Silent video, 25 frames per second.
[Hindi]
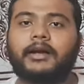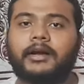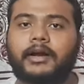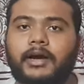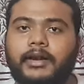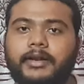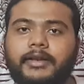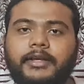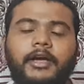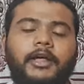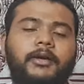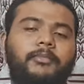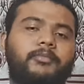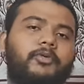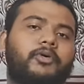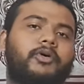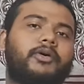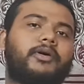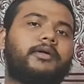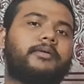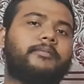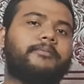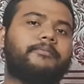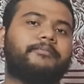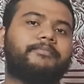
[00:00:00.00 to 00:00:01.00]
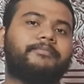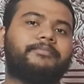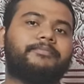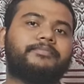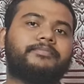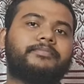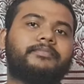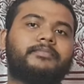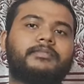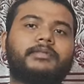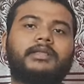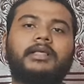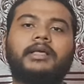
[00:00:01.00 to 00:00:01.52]
करियर मोड
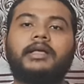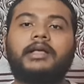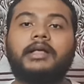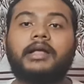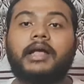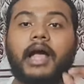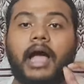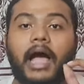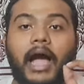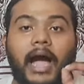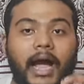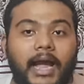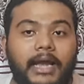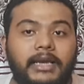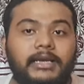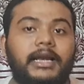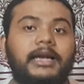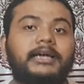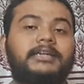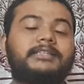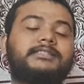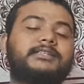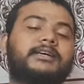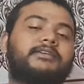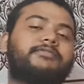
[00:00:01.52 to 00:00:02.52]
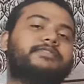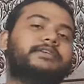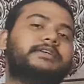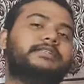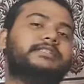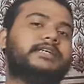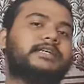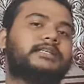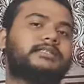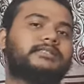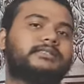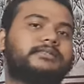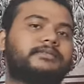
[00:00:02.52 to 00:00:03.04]
हाइलाइट्स का
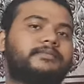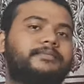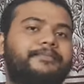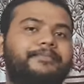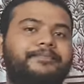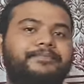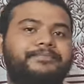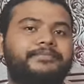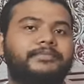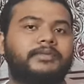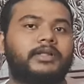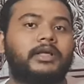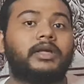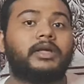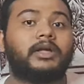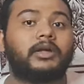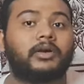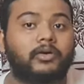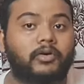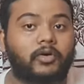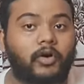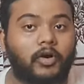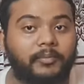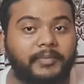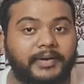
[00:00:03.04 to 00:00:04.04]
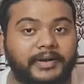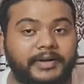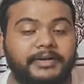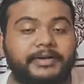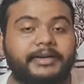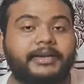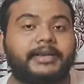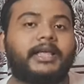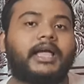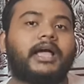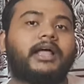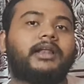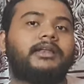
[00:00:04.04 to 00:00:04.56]
फीचर्स
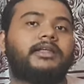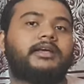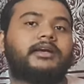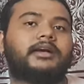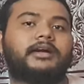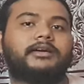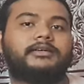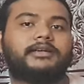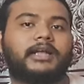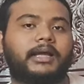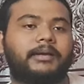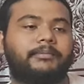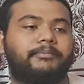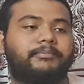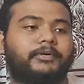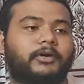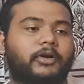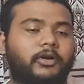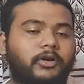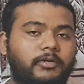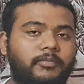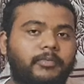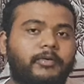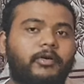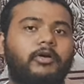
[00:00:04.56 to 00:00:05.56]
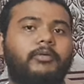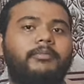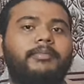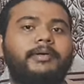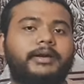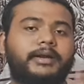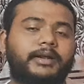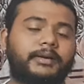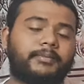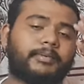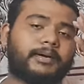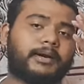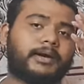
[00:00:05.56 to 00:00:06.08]
कमेंट्री आने का टाइम पर और भी
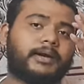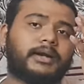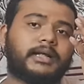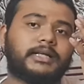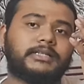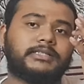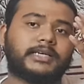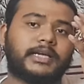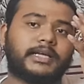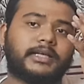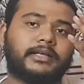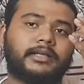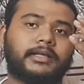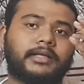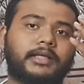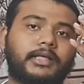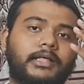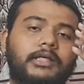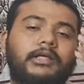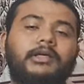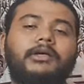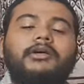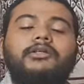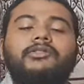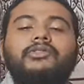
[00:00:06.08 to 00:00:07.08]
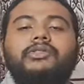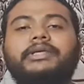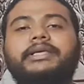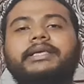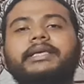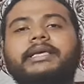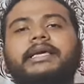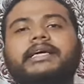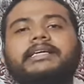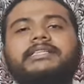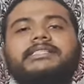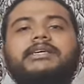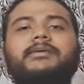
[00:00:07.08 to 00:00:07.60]
कमेंट्री बढ़ना चाहिए तो
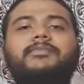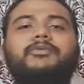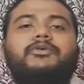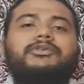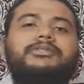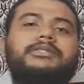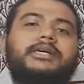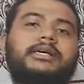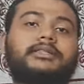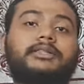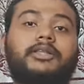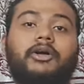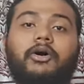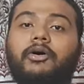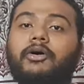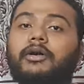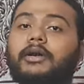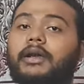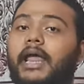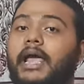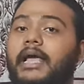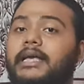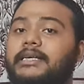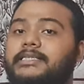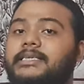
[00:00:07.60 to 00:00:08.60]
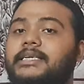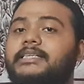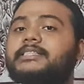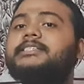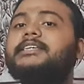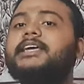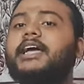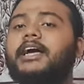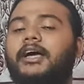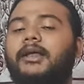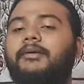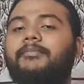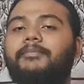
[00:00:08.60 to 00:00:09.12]
ये सब हो सकता है और लाइसेंस
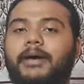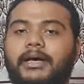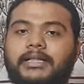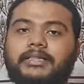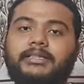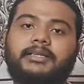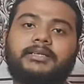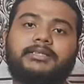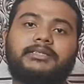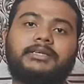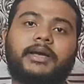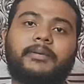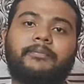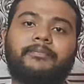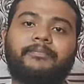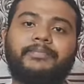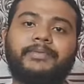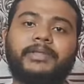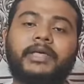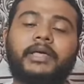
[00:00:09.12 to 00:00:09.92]
की अगर बात की जाए